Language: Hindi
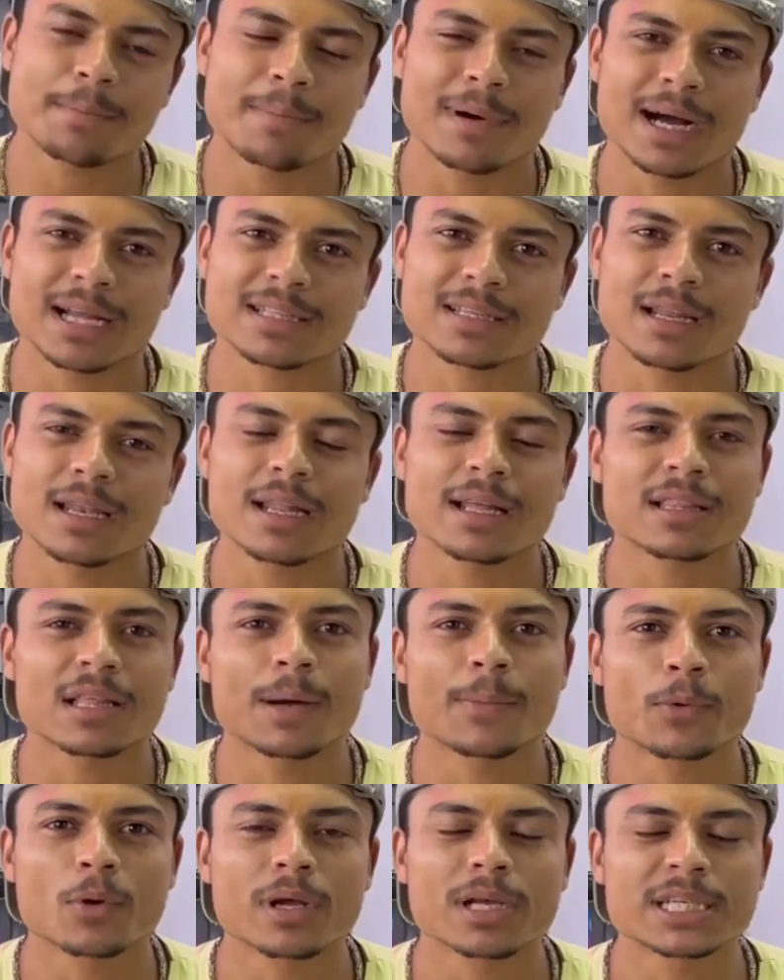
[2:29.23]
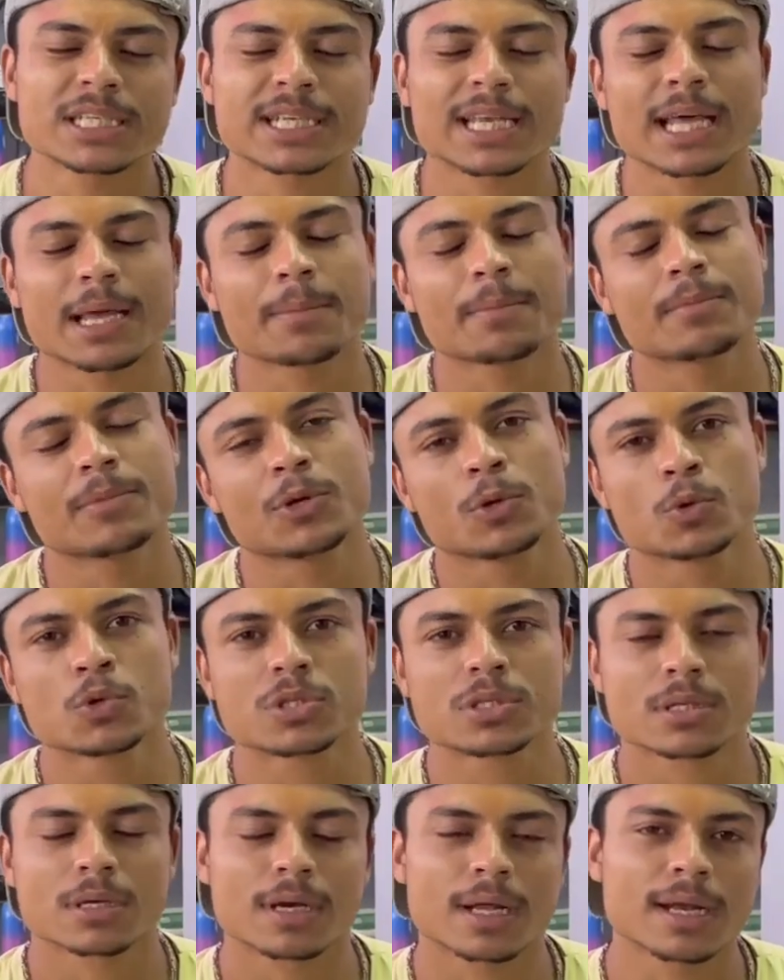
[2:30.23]
अब बात कर लेते हैं आपको किस टाइम
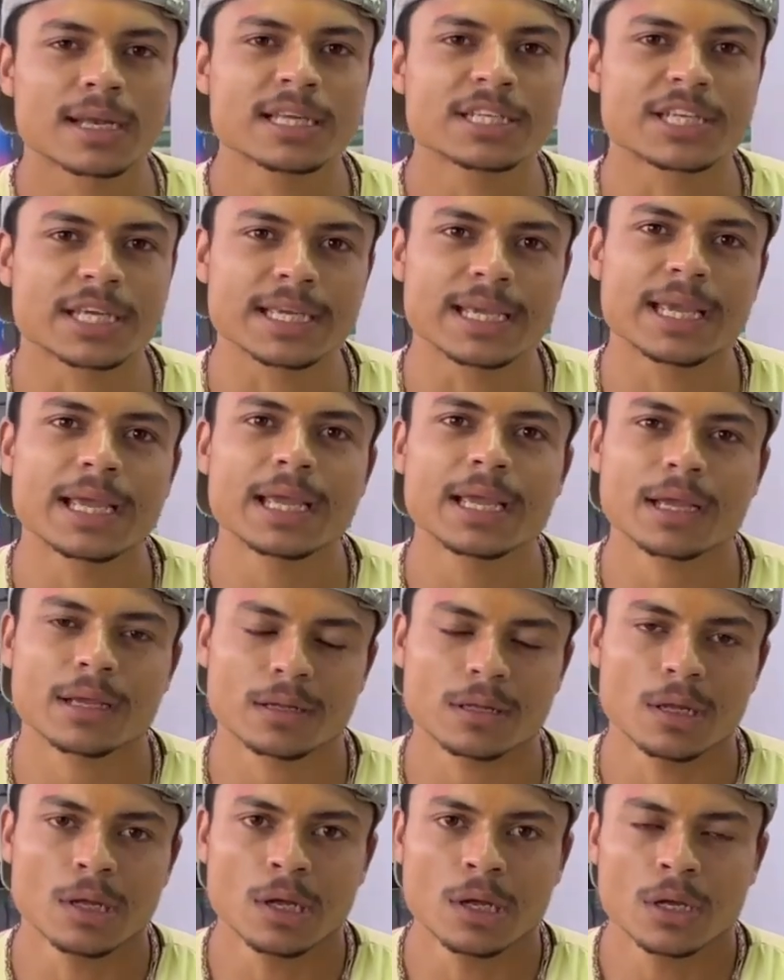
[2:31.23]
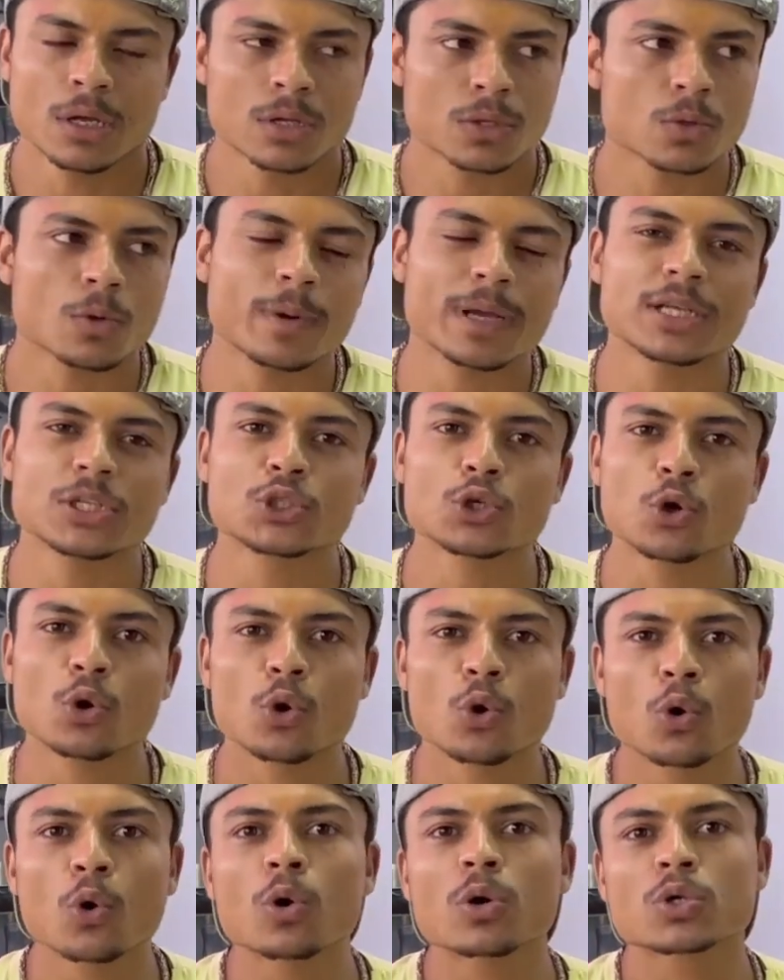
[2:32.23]
यूज करनी चाहिए तो भाई जो
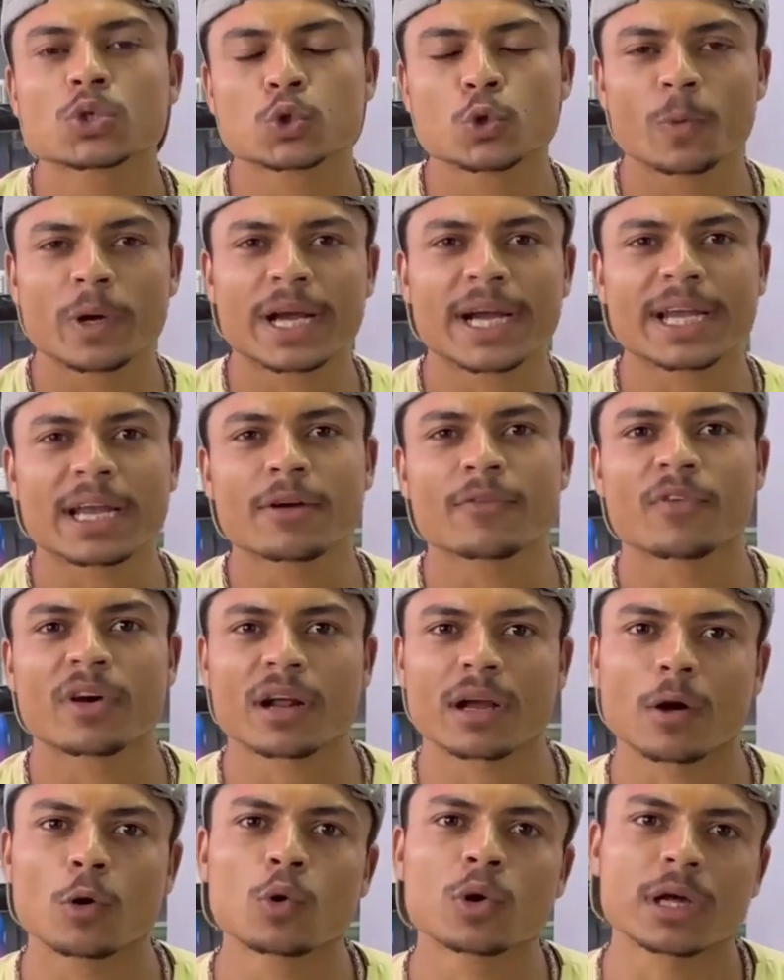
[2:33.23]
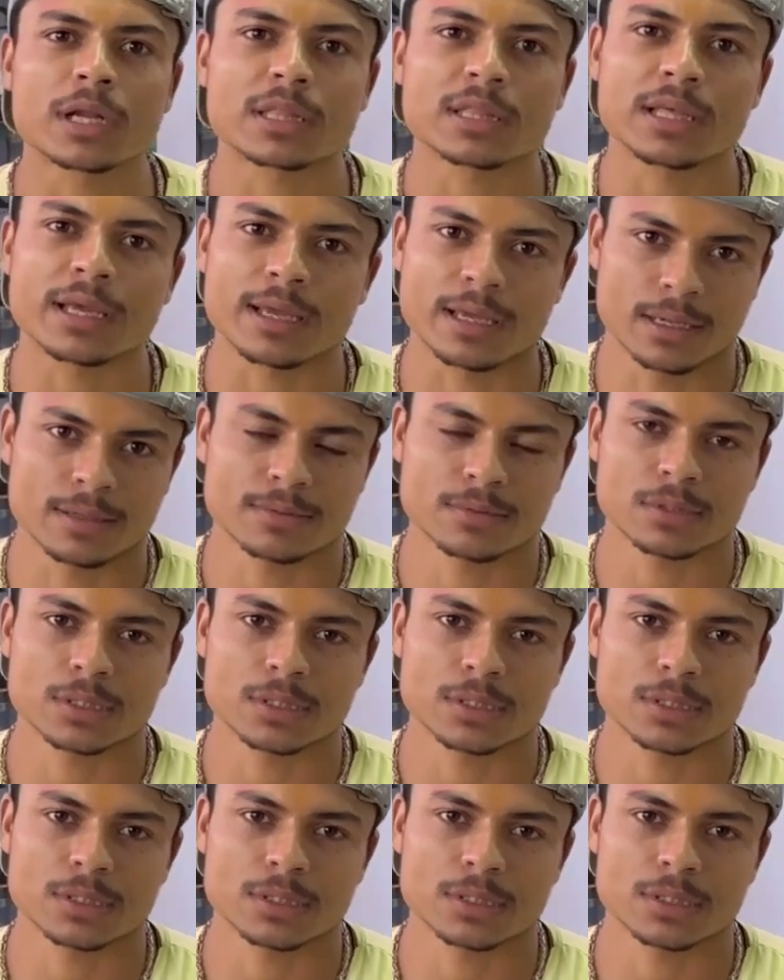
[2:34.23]
लोग सुबह के टाइम वर्कआउट करते हैं